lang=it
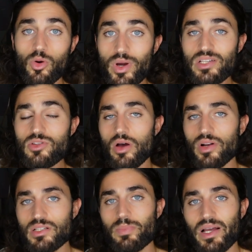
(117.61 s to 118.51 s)
Questo è
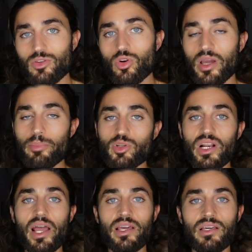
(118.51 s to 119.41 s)
un aspetto che
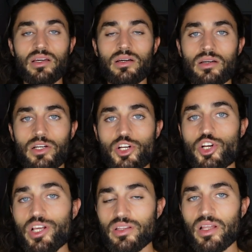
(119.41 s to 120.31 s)
potrei eh,
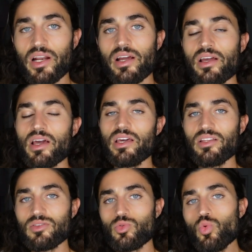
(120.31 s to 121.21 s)
scindere
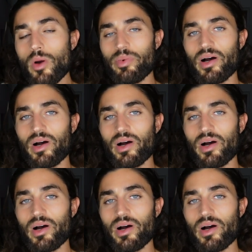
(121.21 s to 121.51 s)
in due